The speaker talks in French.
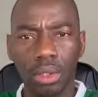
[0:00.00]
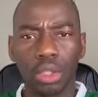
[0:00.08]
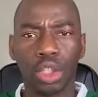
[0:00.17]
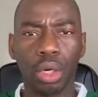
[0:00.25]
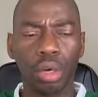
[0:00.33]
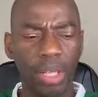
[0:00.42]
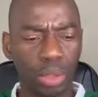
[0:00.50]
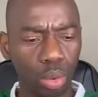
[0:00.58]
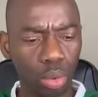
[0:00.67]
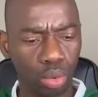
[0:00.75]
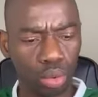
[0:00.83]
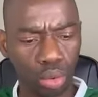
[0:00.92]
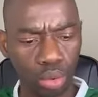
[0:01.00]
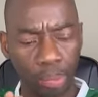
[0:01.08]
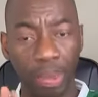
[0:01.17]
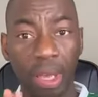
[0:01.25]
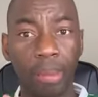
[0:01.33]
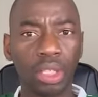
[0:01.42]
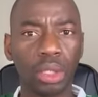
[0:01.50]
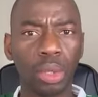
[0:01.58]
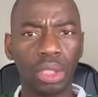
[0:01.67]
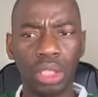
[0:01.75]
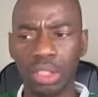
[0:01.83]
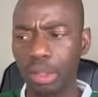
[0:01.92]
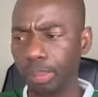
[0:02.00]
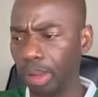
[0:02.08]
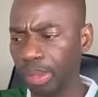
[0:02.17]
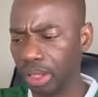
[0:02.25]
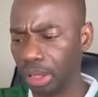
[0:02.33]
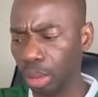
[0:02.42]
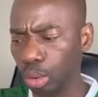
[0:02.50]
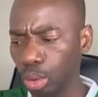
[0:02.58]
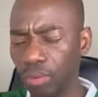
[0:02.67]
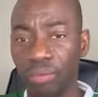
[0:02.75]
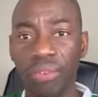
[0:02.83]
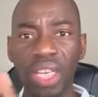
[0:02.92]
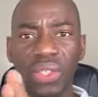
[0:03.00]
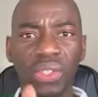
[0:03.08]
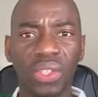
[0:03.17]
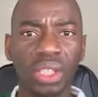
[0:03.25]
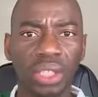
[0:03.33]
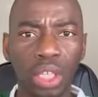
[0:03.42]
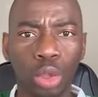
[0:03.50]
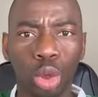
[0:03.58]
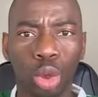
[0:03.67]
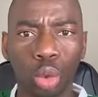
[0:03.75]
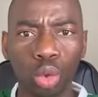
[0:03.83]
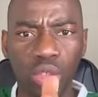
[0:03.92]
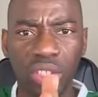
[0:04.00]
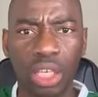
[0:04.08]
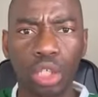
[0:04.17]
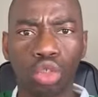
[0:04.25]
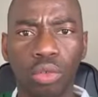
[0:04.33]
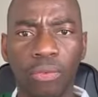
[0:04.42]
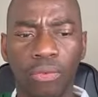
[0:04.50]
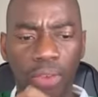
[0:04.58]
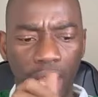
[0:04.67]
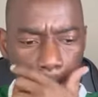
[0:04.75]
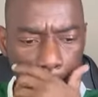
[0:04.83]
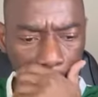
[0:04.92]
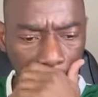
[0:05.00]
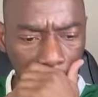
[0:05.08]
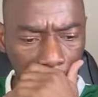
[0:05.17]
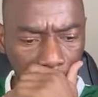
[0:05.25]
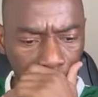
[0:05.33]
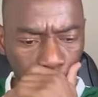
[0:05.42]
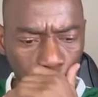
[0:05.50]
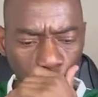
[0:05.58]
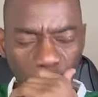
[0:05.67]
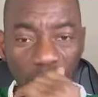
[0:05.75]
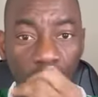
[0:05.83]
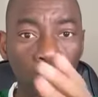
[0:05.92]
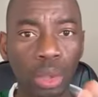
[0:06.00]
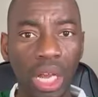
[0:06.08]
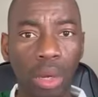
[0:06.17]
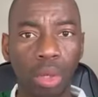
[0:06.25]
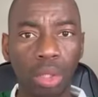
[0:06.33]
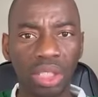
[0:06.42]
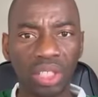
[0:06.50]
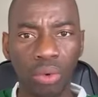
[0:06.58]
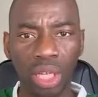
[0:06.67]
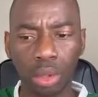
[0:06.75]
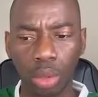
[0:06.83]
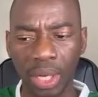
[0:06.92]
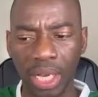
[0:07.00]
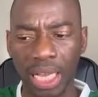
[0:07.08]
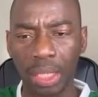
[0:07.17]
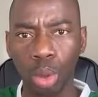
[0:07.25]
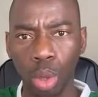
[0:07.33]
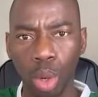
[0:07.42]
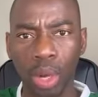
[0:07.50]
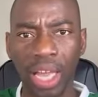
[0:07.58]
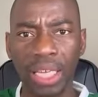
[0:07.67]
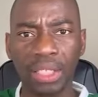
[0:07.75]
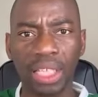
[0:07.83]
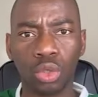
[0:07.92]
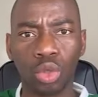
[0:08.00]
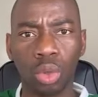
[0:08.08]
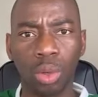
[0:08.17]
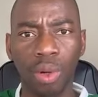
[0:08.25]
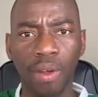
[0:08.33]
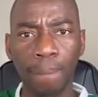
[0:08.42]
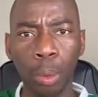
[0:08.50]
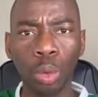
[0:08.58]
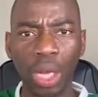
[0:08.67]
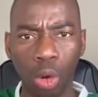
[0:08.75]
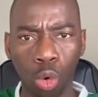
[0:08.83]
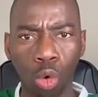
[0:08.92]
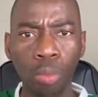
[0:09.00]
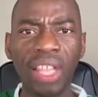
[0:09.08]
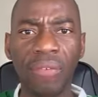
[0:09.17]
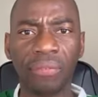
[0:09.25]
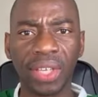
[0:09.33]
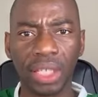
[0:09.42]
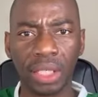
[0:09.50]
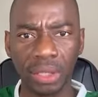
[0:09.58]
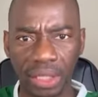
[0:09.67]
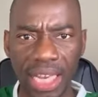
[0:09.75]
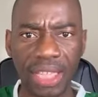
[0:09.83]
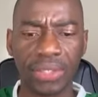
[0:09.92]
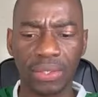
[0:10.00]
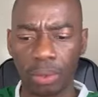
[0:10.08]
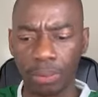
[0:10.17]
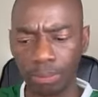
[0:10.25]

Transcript: Shalom à tous. Permettez-moi dans un premier temps de féliciter tout ce qui se fait au niveau de la Côte d'Ivoire dans le cadre de l'organisation de la Coupe d'Afrique des Nations.